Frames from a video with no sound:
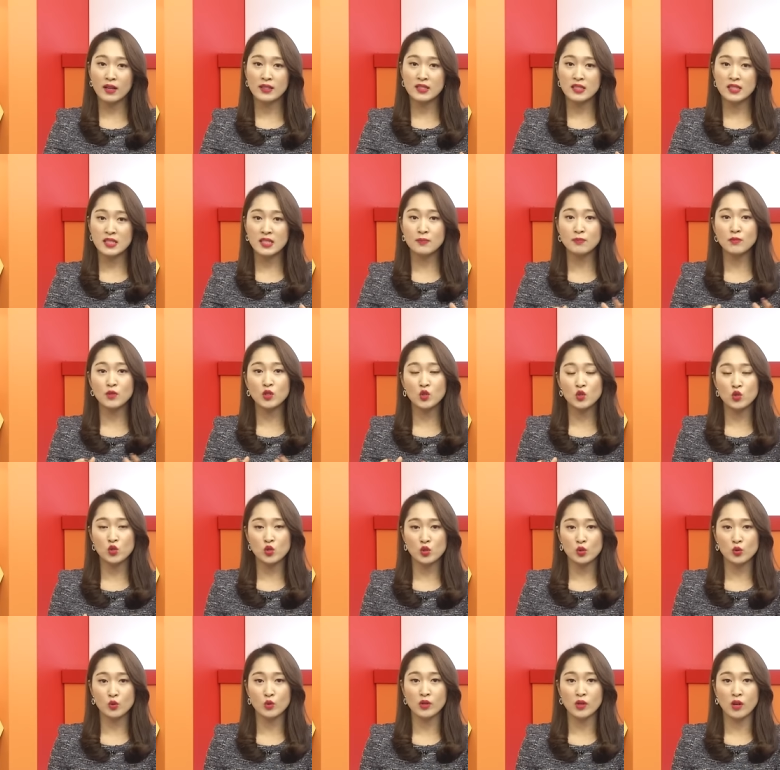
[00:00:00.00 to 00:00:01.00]
가지 심리
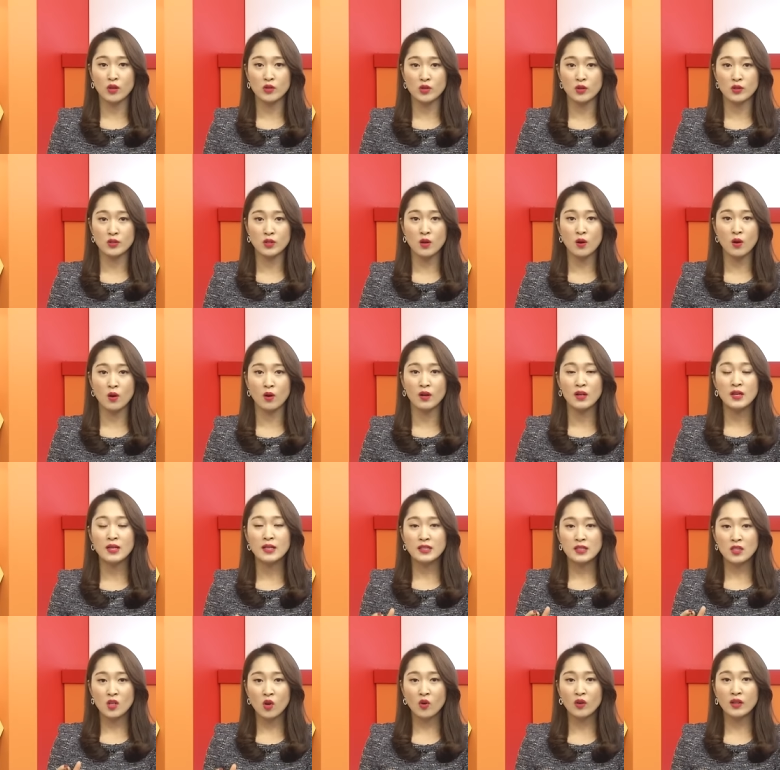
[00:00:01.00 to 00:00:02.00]
위축으로 이어져서
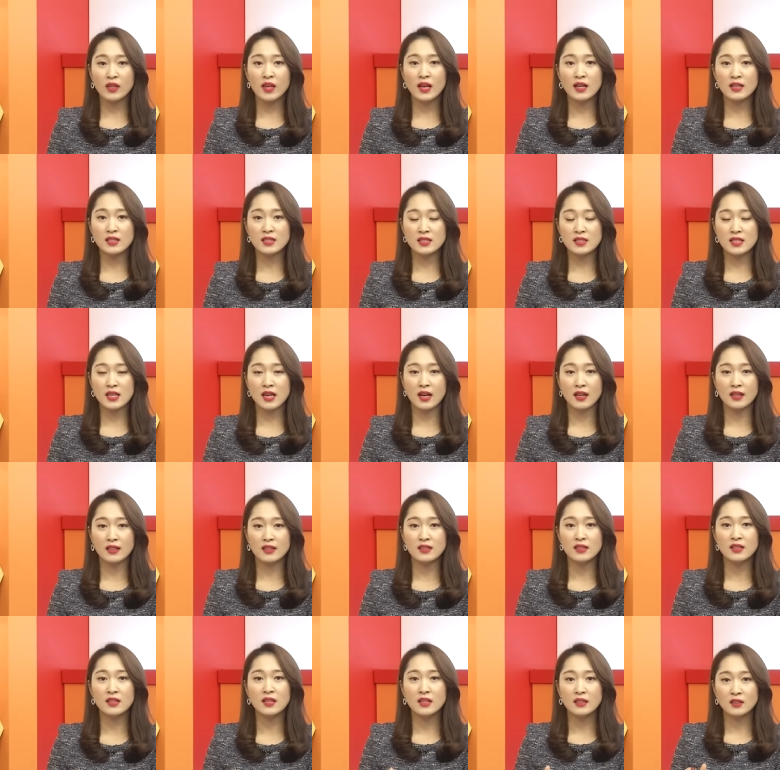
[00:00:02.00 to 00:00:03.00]
청약
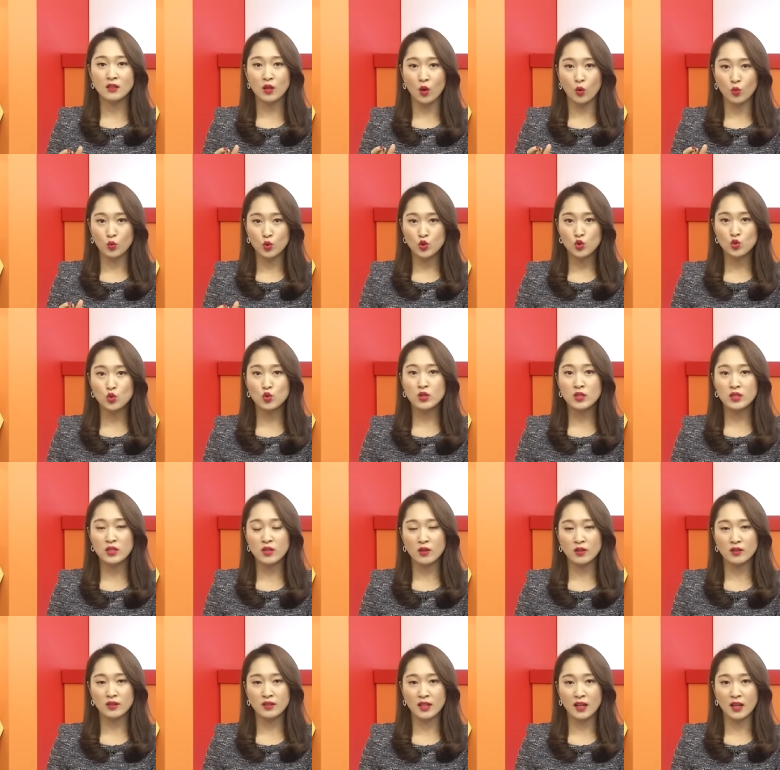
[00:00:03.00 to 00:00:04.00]
시장을 더
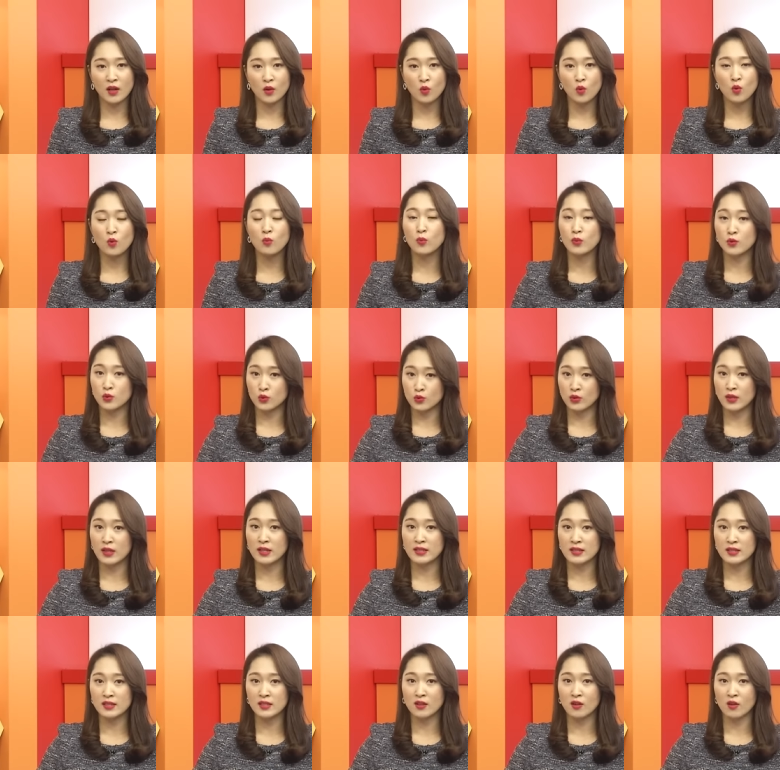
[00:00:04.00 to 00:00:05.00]
위축시켰다고 볼
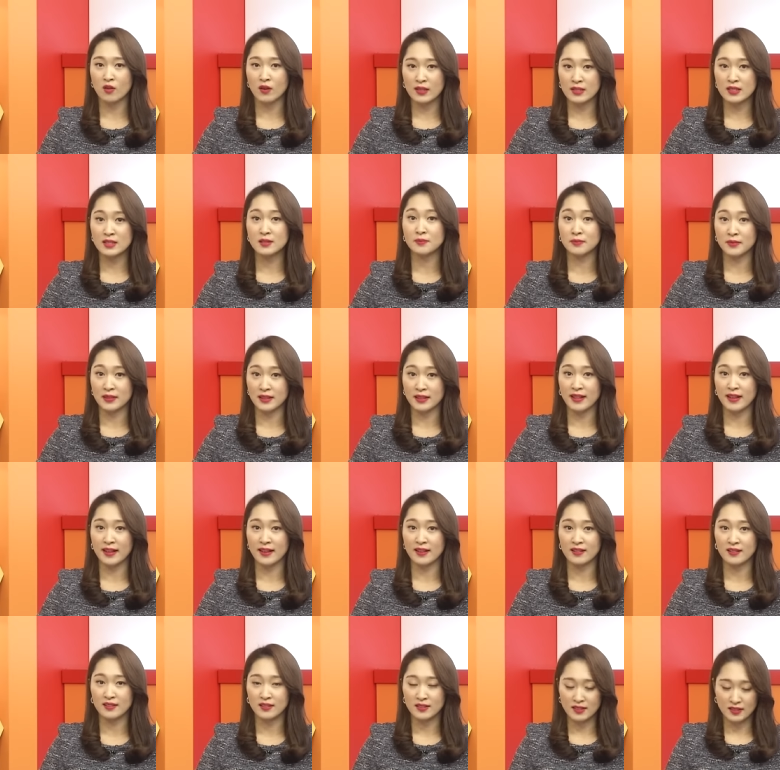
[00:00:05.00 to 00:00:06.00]
수가 있을 것 같습니다.